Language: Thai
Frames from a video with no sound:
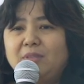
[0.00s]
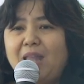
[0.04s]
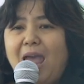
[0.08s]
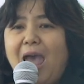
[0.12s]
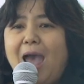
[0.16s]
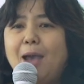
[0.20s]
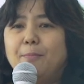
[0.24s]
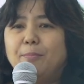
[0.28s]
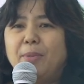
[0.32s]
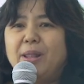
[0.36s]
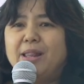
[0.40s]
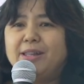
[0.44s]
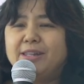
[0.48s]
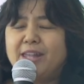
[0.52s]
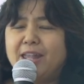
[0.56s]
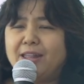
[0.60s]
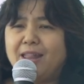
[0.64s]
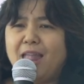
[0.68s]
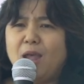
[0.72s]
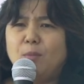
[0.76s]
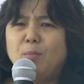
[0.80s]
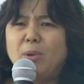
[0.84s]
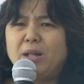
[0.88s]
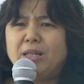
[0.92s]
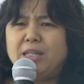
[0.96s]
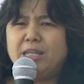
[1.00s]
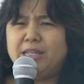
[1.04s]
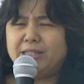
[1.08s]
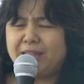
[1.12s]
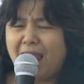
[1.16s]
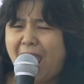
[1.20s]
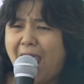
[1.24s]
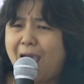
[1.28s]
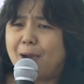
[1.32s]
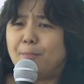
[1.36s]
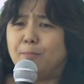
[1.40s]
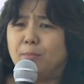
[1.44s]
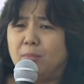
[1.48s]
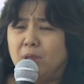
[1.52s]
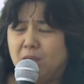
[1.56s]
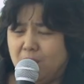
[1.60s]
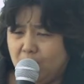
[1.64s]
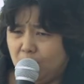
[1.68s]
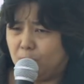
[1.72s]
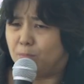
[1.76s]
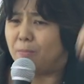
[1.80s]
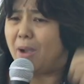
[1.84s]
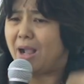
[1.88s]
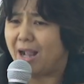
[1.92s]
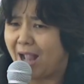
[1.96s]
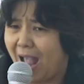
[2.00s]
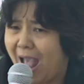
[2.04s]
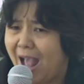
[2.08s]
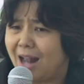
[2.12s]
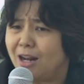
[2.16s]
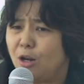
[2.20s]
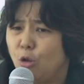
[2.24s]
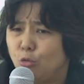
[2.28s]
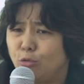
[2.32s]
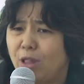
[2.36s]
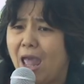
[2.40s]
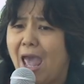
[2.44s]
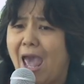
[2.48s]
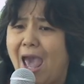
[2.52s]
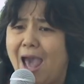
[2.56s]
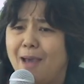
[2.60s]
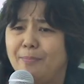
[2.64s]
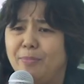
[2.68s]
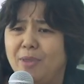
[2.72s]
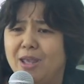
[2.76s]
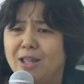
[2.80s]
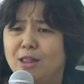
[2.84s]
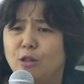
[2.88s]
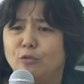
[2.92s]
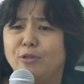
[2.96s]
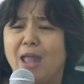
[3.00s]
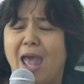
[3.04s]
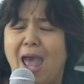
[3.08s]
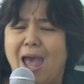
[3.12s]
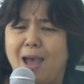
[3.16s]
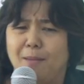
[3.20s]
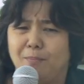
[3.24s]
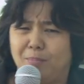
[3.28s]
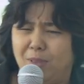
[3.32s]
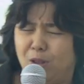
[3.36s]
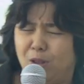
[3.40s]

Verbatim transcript: ถามไปเสร็จแล้วบางทีถามบางครั้งเราถามเนี่ยเราถาม